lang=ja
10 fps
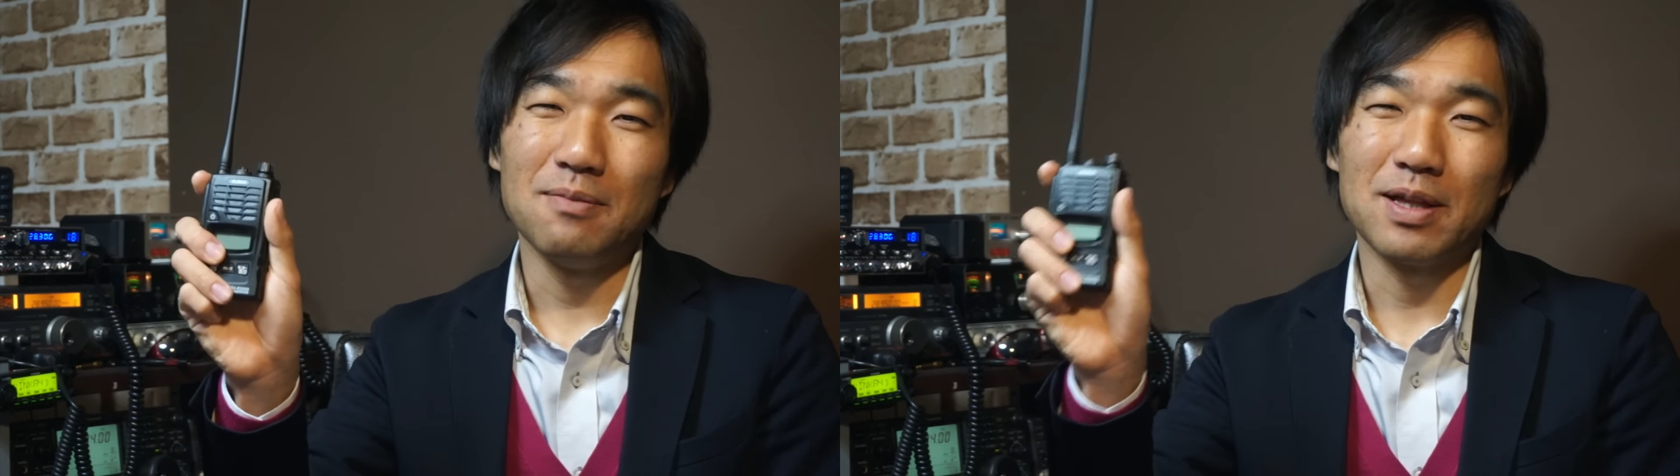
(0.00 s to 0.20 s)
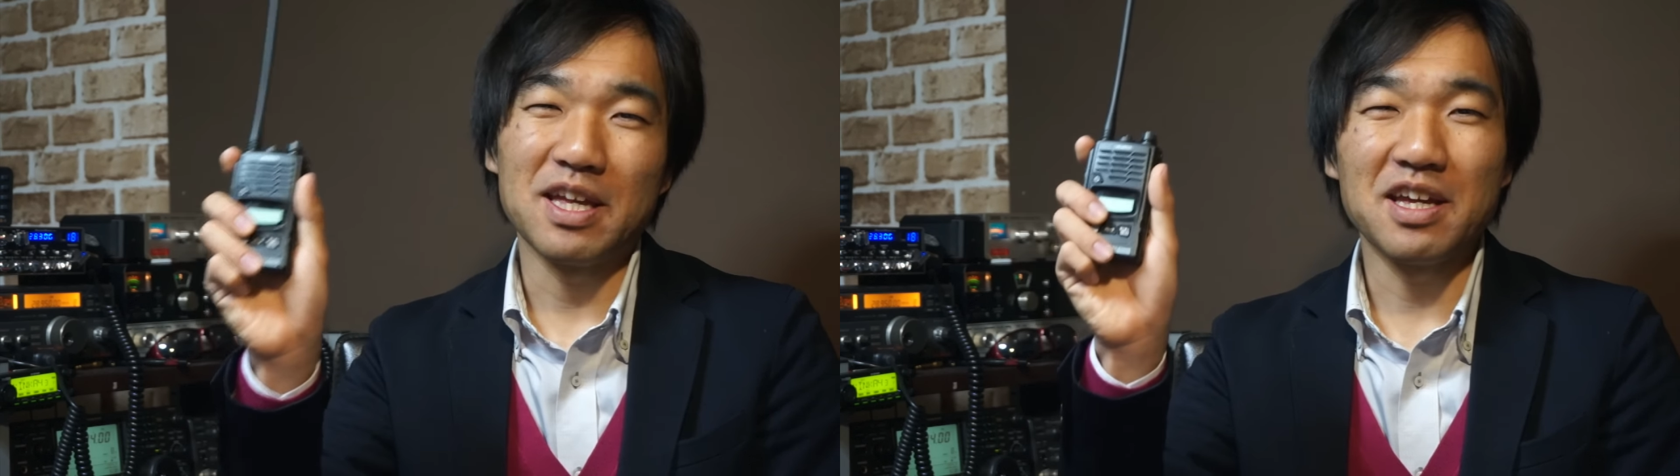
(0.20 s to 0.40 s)

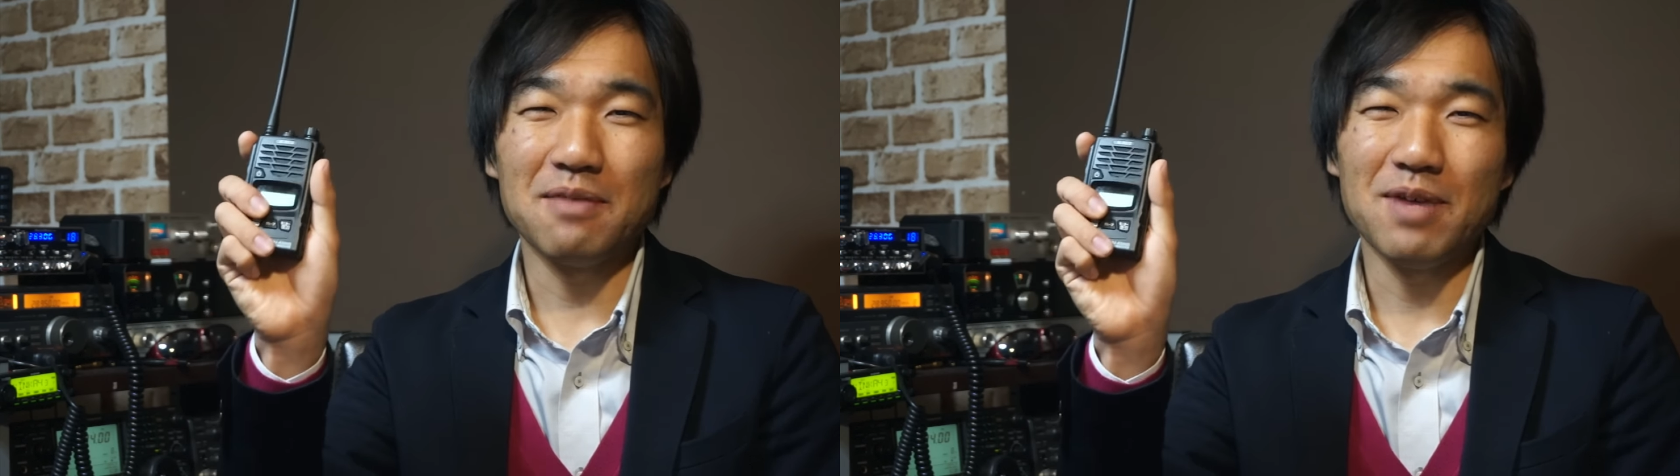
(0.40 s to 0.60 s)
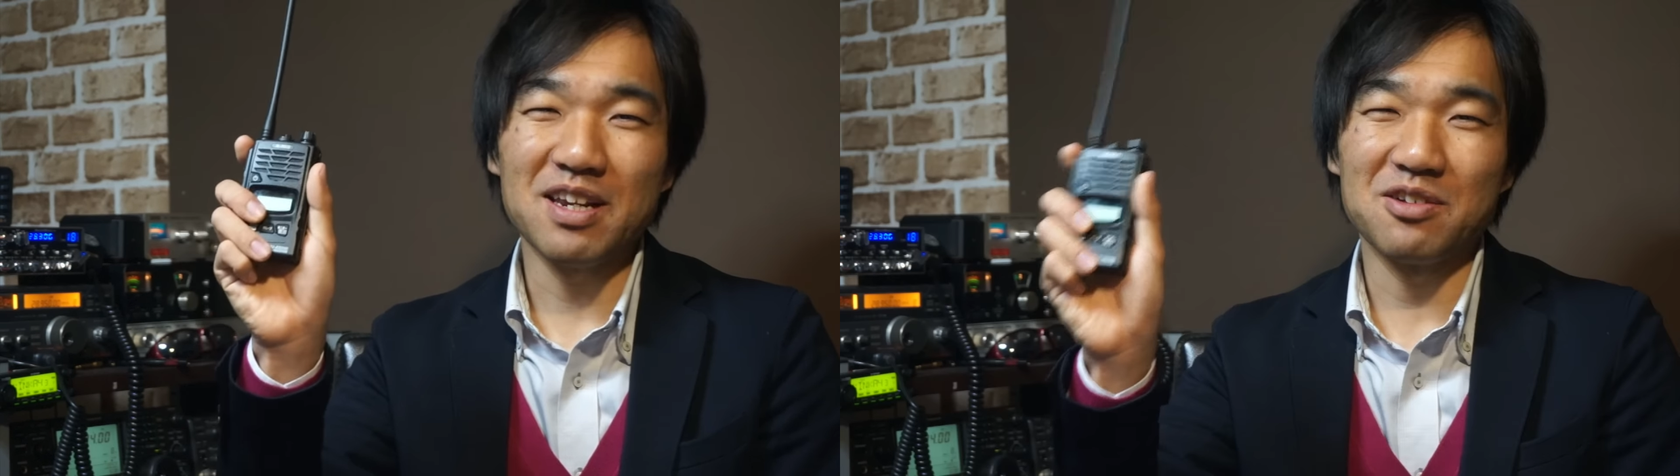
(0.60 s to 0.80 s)
まあ、電
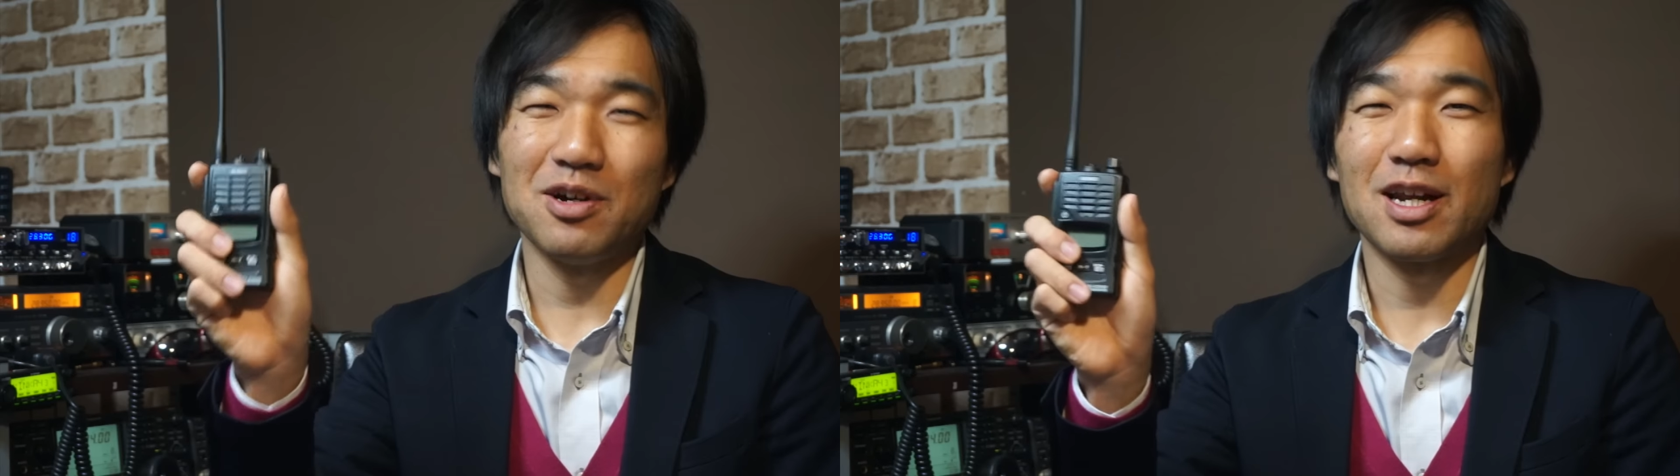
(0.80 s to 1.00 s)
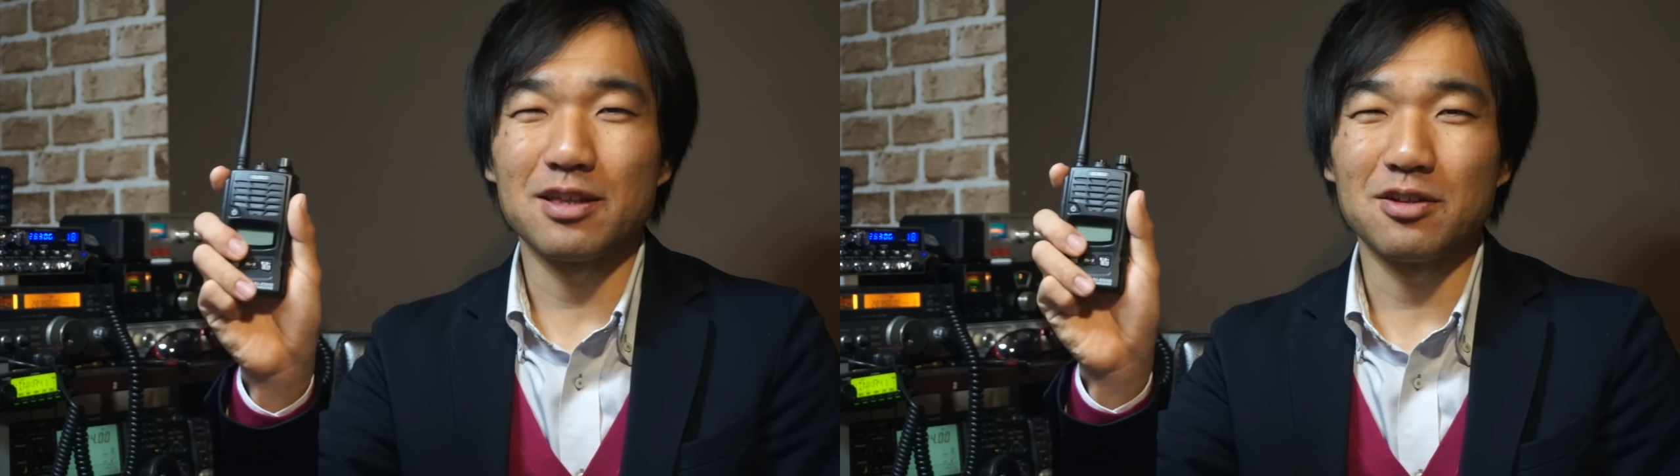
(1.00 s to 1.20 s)
源周りの
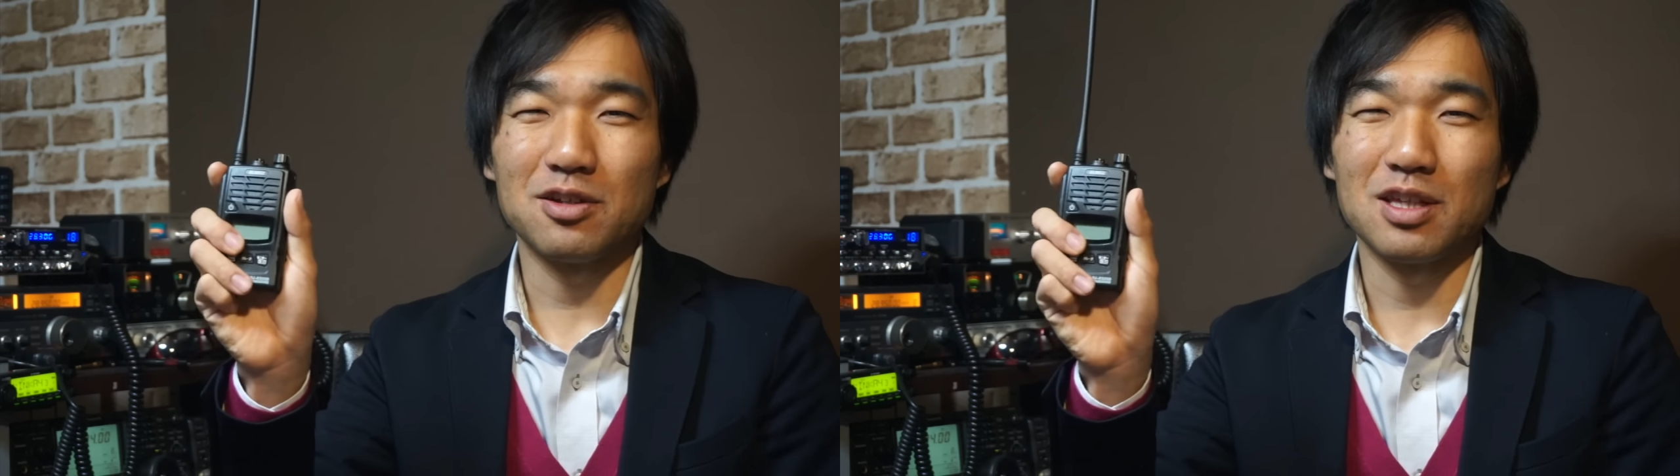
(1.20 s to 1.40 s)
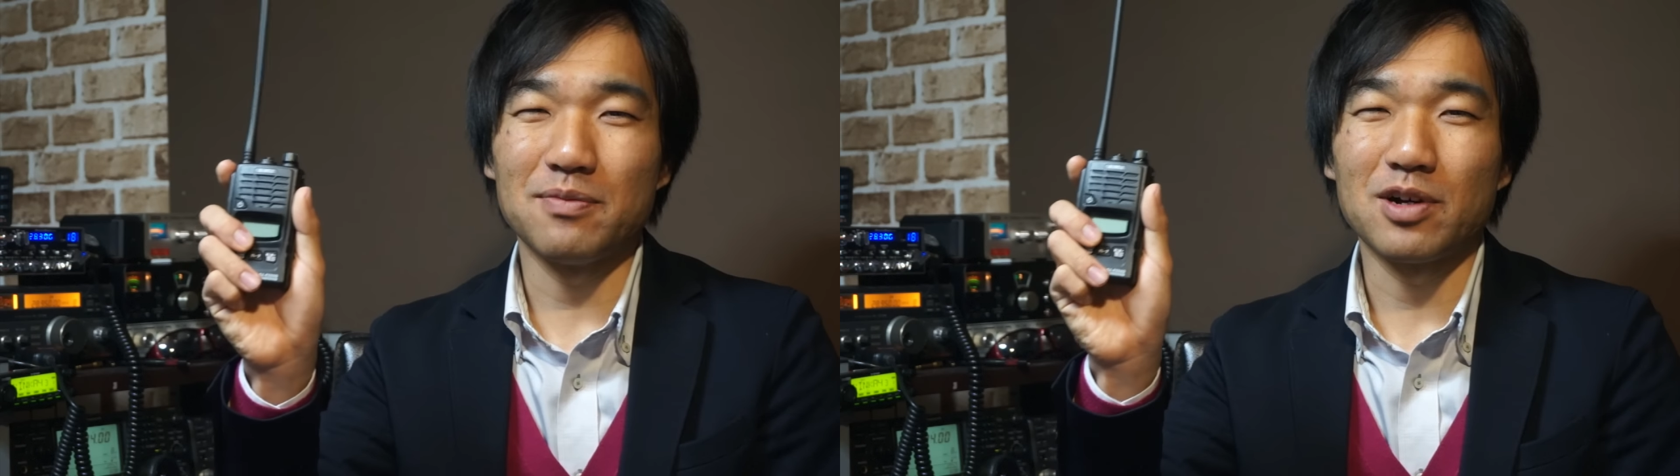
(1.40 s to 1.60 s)
お話と
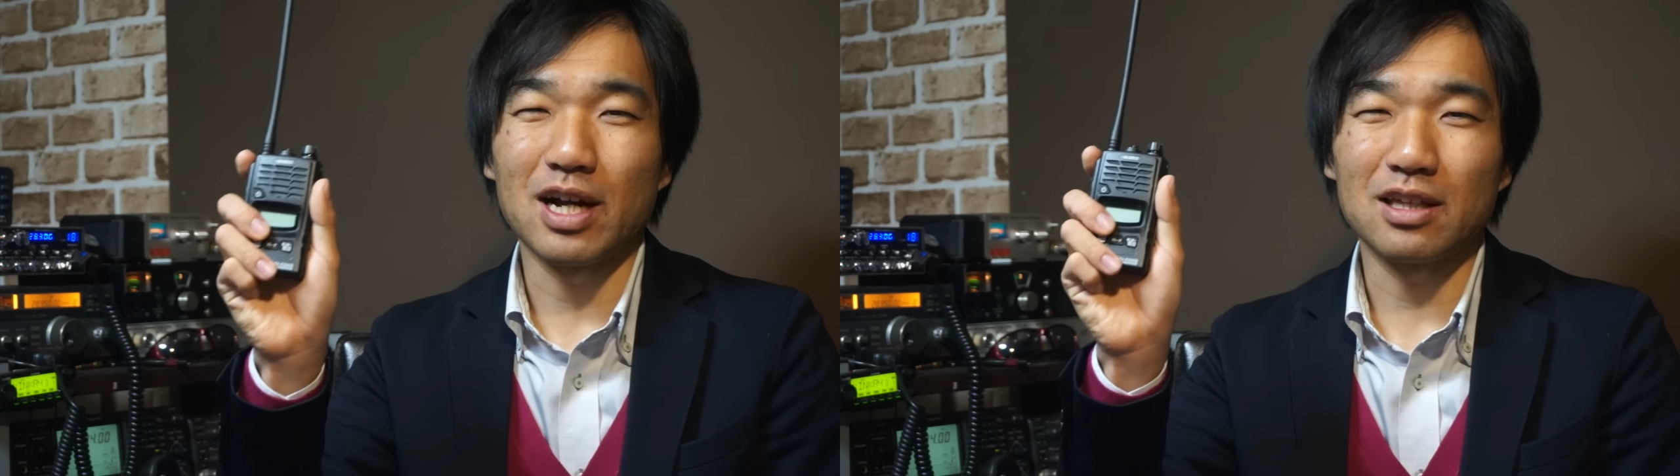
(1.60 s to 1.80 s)
いっても、